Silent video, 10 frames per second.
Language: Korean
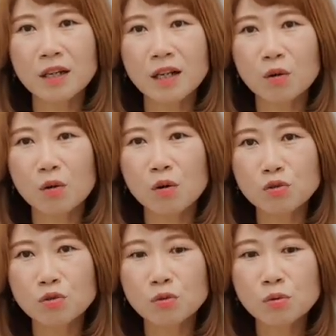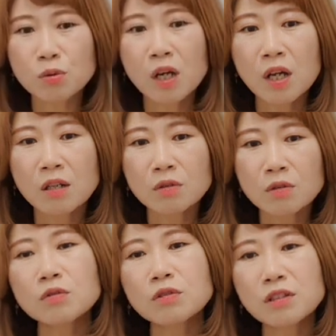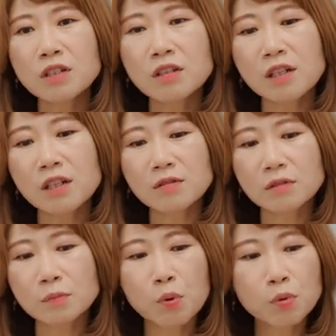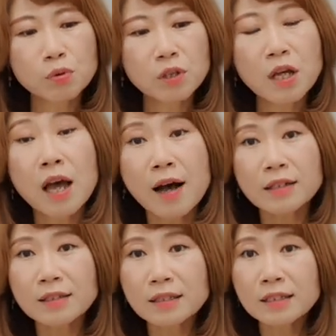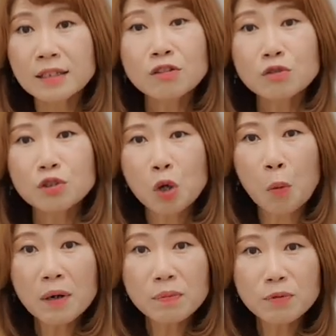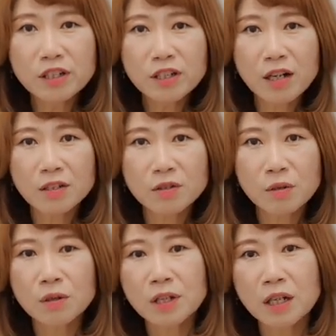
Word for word: 다 넣어주고 저는 진짜 그냥 보고서 그 친구들이 정말 분리를 잘해줘요.